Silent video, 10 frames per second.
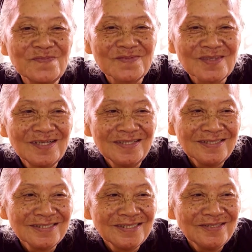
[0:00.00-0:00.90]
của Đảng,
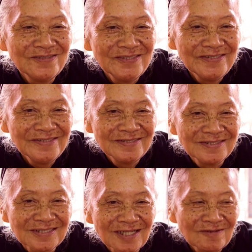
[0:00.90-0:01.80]
pháp luật nhà nước,
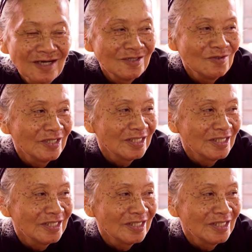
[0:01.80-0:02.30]
vận động